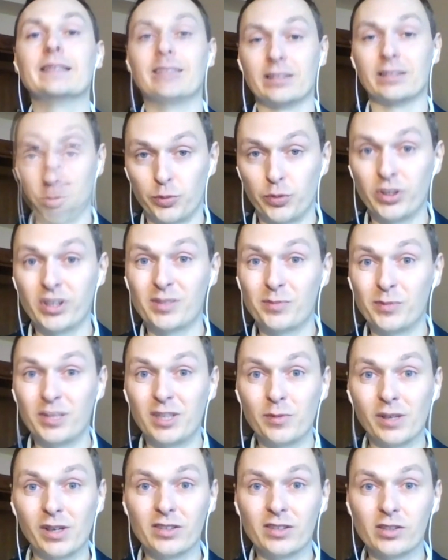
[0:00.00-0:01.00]
żeby je
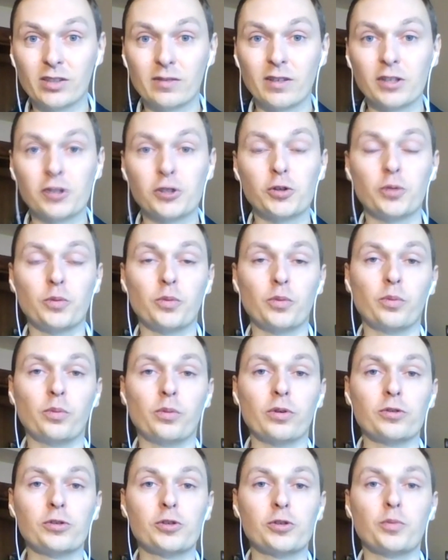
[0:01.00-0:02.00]
zminimalizować
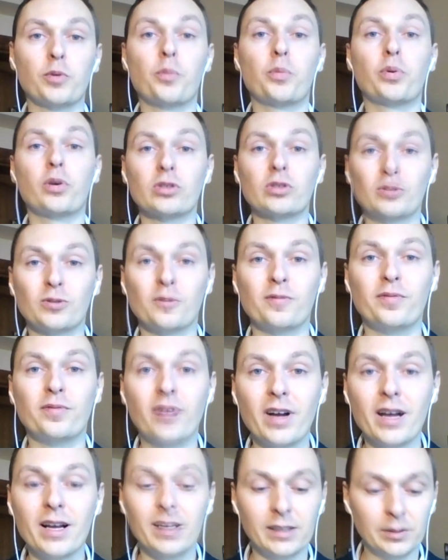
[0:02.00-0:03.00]
bądź po prostu
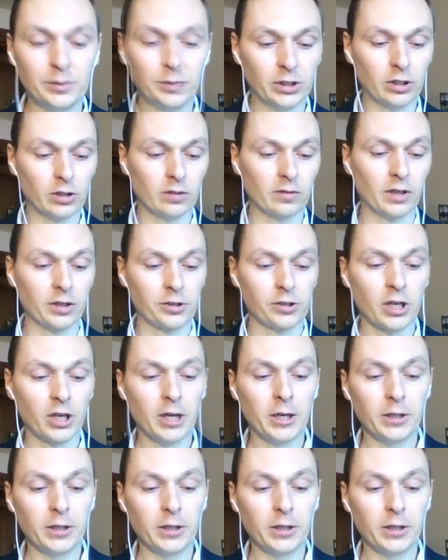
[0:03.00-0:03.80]
wyeliminować.